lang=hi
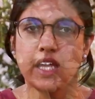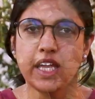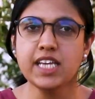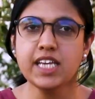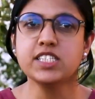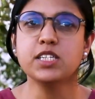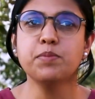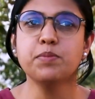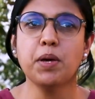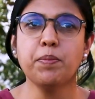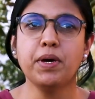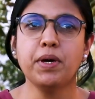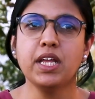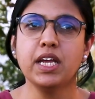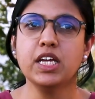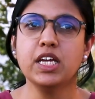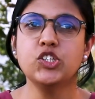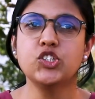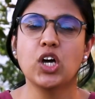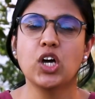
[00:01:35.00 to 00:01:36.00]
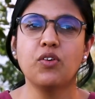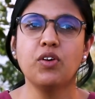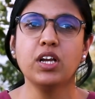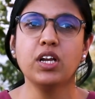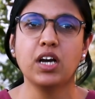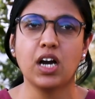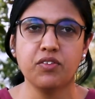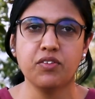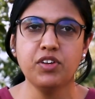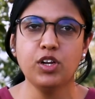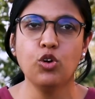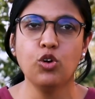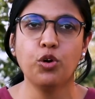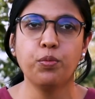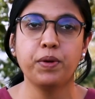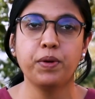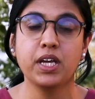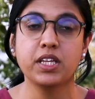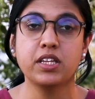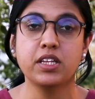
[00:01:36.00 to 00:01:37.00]
एक समय पर यह चावल काफ़ी
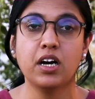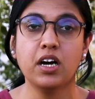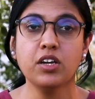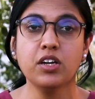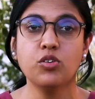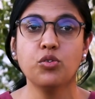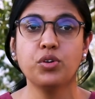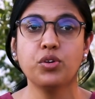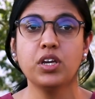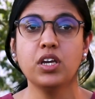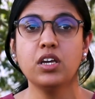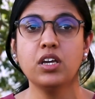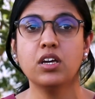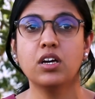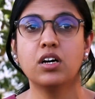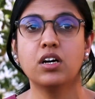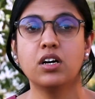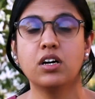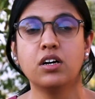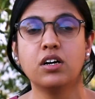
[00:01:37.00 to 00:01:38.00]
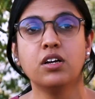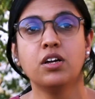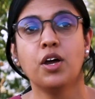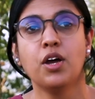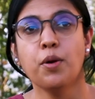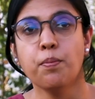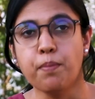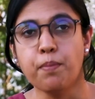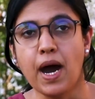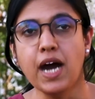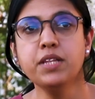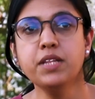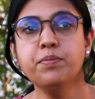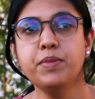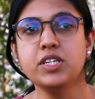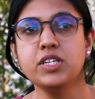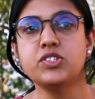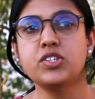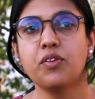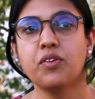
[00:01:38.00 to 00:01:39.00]
लोकप्रिय था क्योंकि आ, बाद
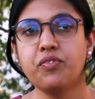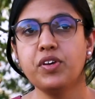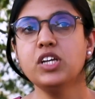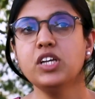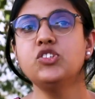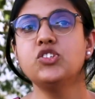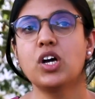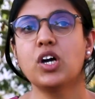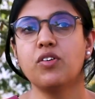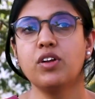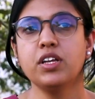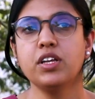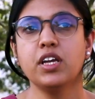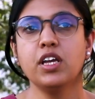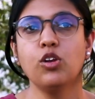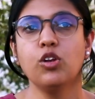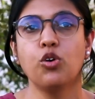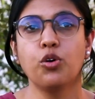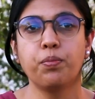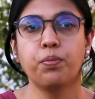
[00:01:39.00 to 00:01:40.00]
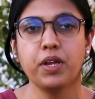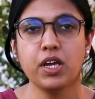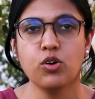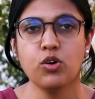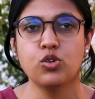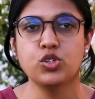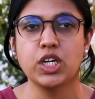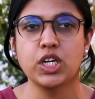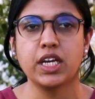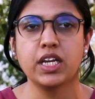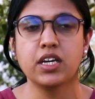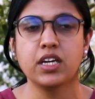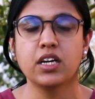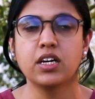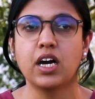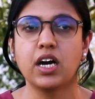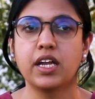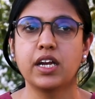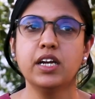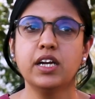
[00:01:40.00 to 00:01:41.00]
में सफ़ेद चावल के लोकप्रिय हो जाने के
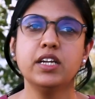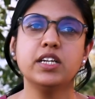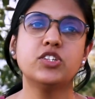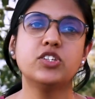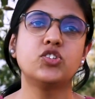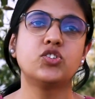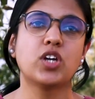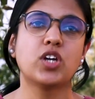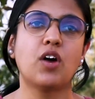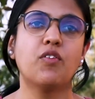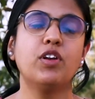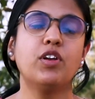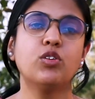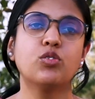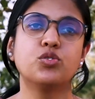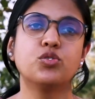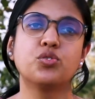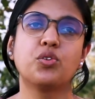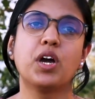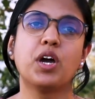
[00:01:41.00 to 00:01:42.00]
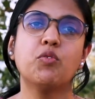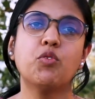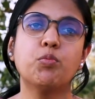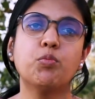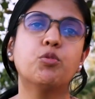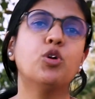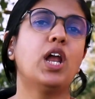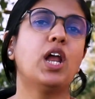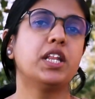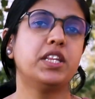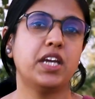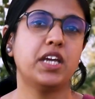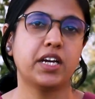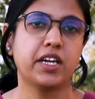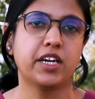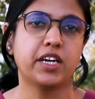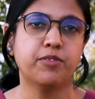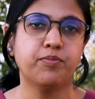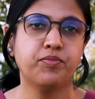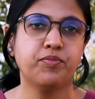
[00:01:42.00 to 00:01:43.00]
कारण इस चावल को जो है वो भुला दिया
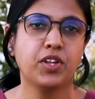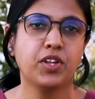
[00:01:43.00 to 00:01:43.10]
गया